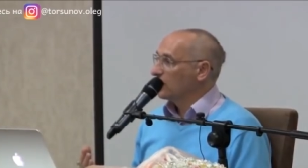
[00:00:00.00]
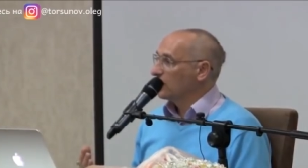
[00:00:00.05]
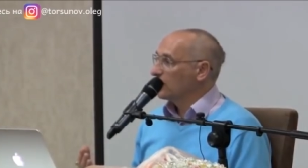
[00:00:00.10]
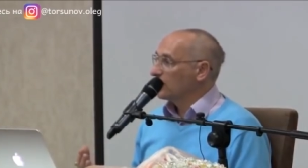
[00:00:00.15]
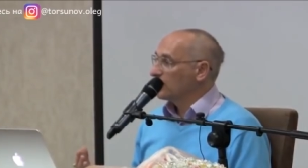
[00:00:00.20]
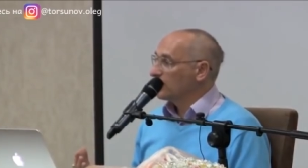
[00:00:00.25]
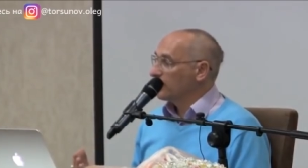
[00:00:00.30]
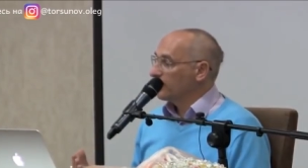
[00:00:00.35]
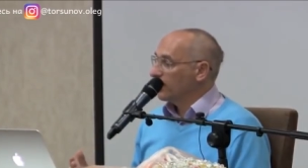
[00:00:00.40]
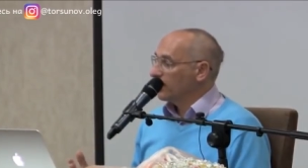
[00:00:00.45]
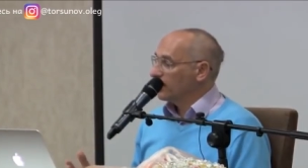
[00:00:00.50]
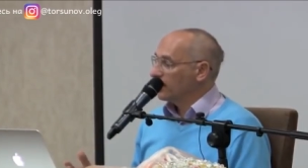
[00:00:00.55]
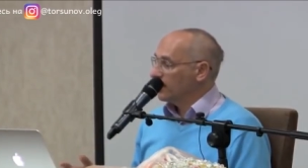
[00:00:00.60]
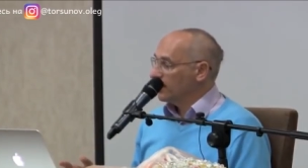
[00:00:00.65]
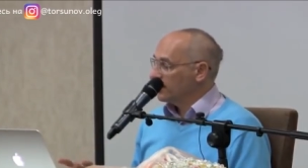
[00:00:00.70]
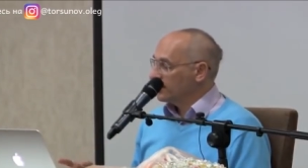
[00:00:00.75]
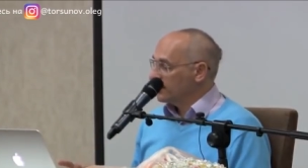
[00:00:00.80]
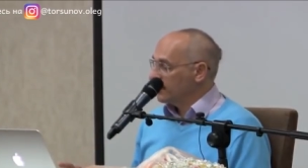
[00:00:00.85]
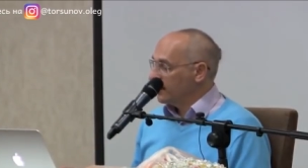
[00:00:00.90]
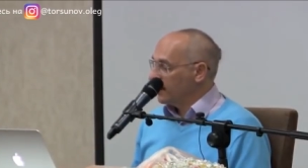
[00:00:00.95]
И он говорит,
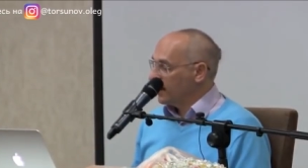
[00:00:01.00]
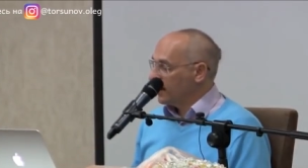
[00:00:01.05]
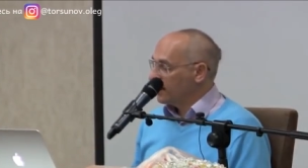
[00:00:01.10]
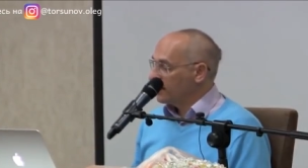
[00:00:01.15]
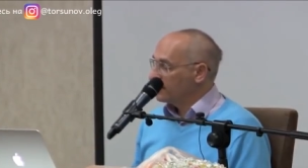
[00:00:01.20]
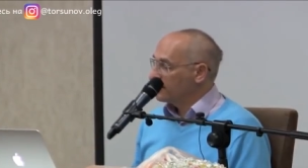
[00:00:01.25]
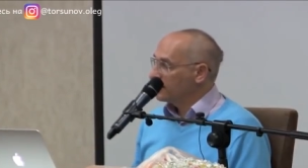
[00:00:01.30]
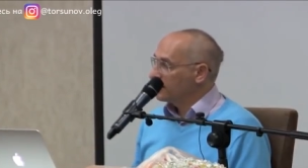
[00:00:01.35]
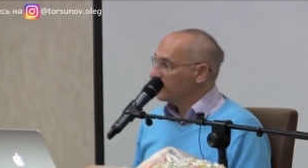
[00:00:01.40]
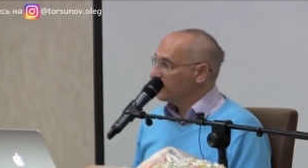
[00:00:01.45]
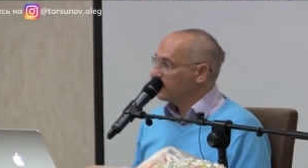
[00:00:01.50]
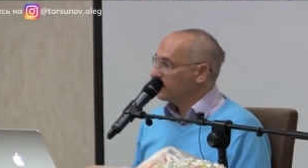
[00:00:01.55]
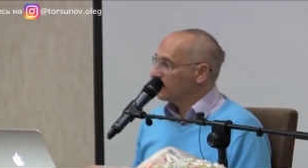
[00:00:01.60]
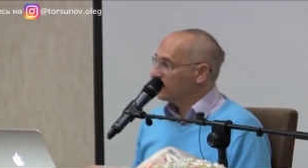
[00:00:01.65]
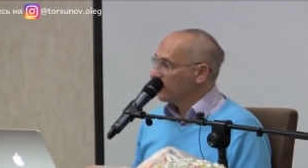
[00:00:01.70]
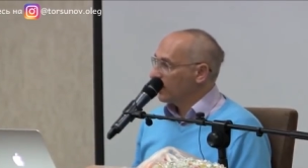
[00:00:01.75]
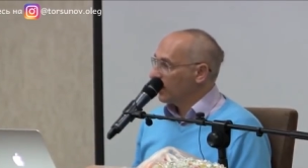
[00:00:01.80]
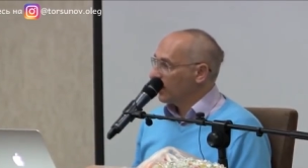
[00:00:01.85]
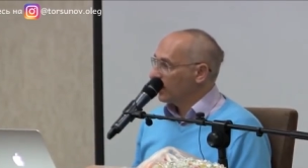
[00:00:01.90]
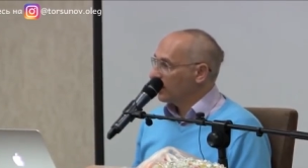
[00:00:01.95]
если я не
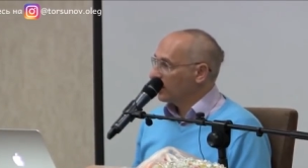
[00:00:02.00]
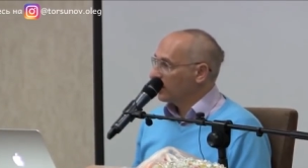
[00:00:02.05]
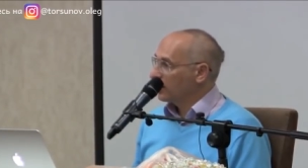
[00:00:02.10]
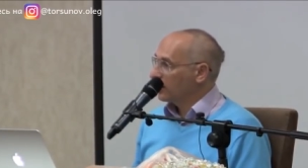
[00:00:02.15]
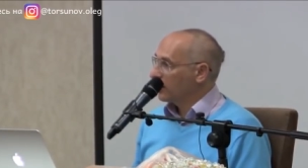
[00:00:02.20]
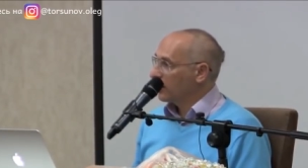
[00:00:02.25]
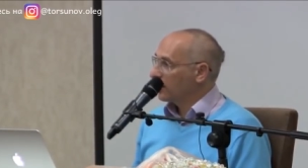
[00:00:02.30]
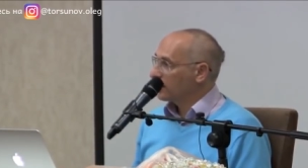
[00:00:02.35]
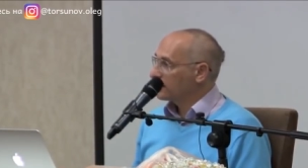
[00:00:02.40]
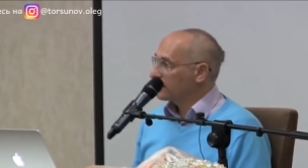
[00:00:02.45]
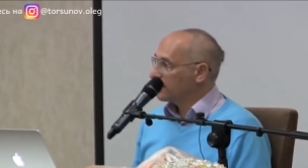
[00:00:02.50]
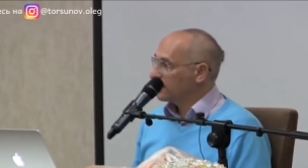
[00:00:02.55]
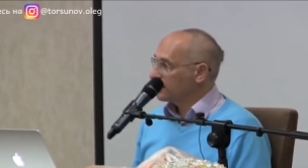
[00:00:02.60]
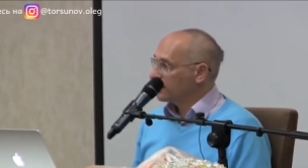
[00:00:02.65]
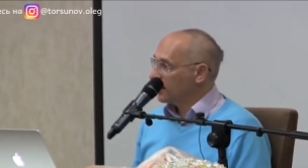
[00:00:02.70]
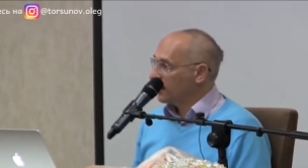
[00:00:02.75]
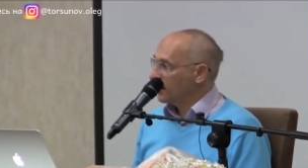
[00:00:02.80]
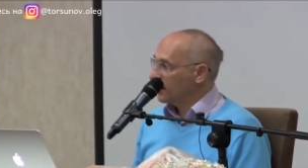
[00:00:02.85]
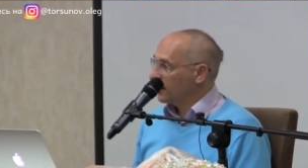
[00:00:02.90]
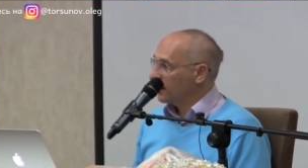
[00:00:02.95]
сделаю так, как
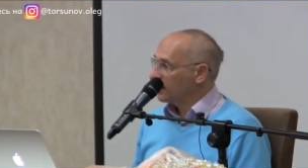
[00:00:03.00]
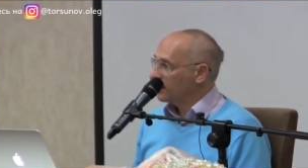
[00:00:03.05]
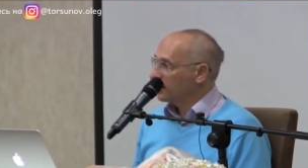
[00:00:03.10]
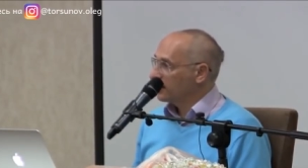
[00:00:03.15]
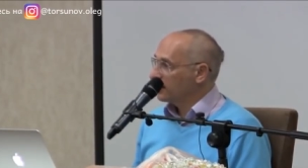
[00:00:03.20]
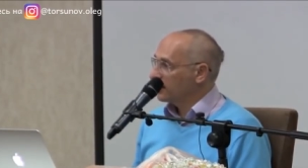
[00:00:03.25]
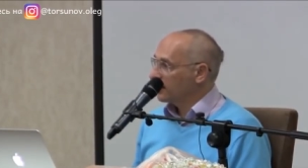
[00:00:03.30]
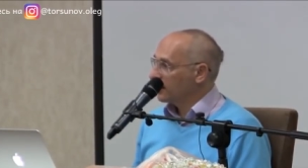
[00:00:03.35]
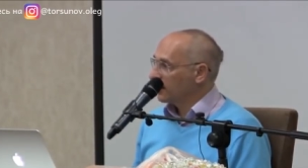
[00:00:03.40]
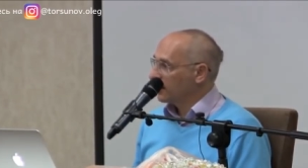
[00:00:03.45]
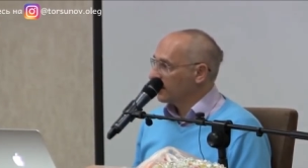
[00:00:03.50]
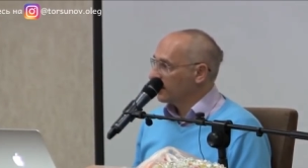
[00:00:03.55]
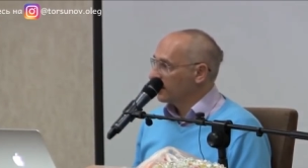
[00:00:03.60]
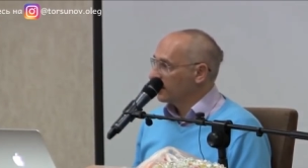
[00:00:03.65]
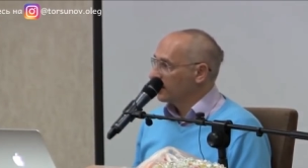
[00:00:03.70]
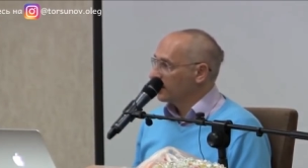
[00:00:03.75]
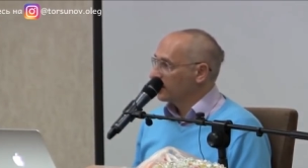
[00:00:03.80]
сказали родители,